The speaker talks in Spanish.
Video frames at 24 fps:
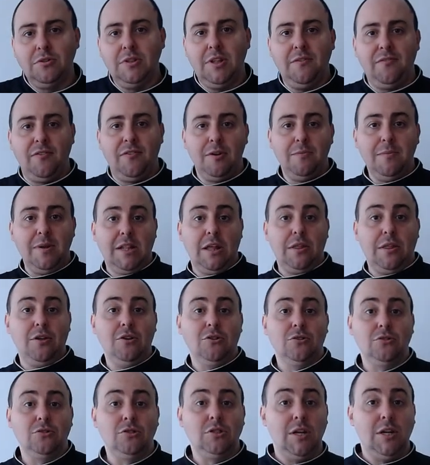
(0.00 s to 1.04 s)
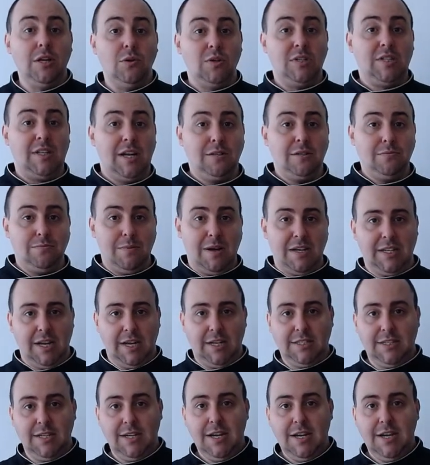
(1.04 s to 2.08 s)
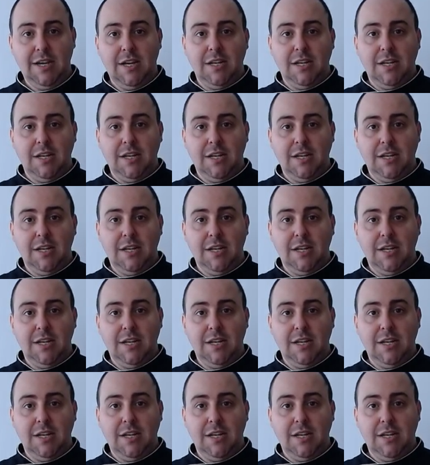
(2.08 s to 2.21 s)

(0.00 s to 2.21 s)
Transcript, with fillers: de fermentación de nuestras masas.